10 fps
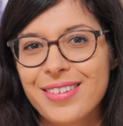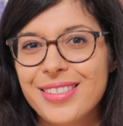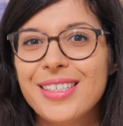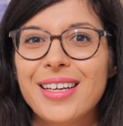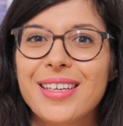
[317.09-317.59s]

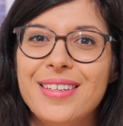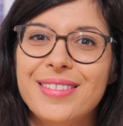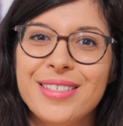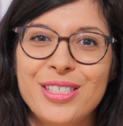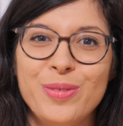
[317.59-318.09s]
ainsi que la
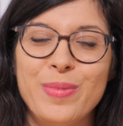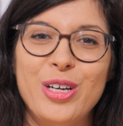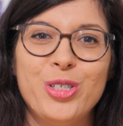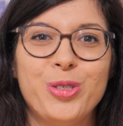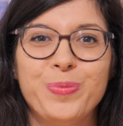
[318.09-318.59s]
qualité
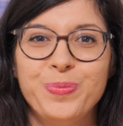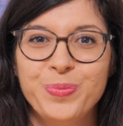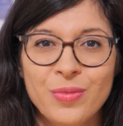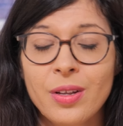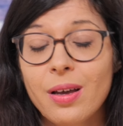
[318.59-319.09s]
d'image.
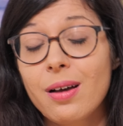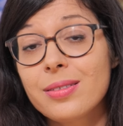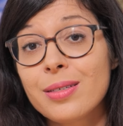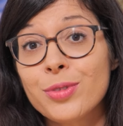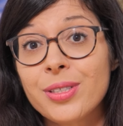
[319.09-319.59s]

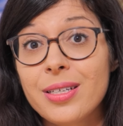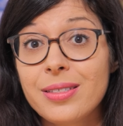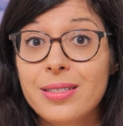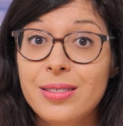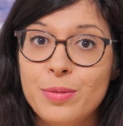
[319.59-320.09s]
En termes de
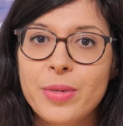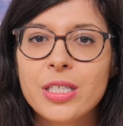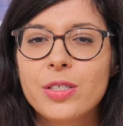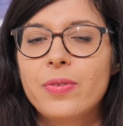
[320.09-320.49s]
qualité d'image, je